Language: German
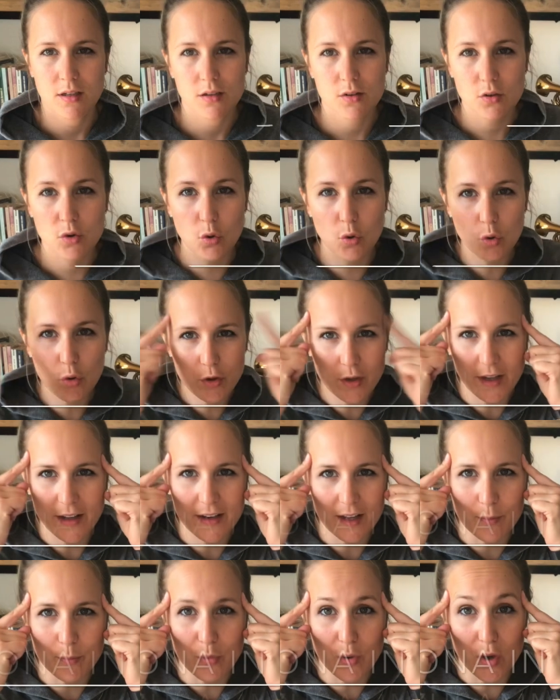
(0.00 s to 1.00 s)
Corona in der
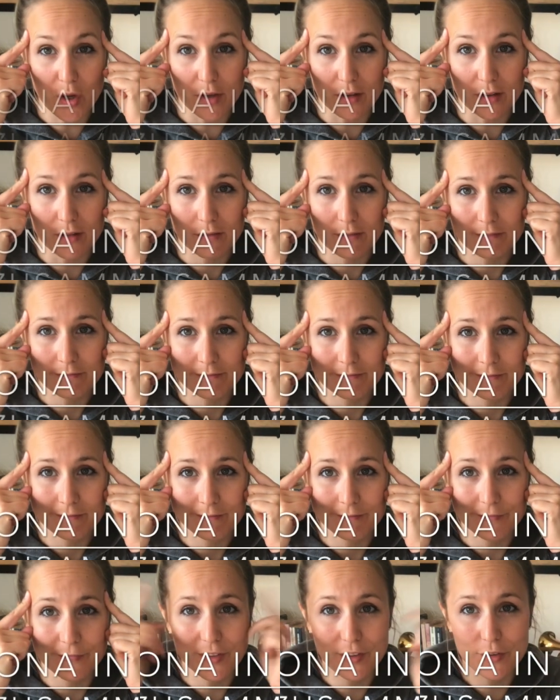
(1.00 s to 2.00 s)
Birne.
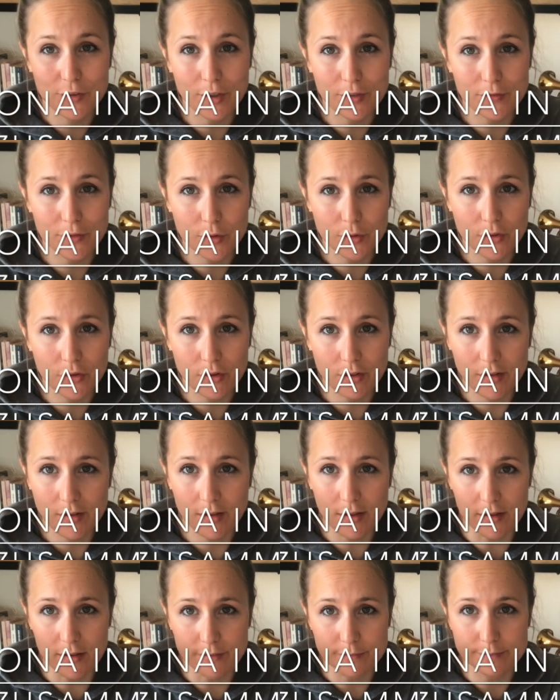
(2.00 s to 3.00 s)
Wie sollen wir uns
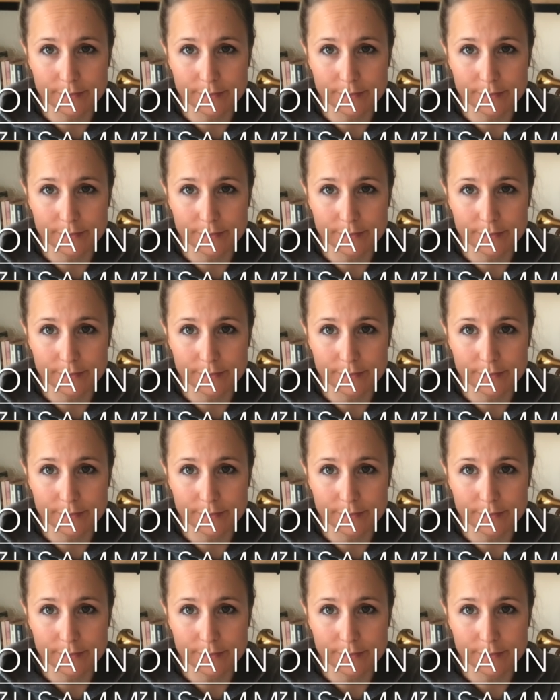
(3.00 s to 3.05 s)
sortieren?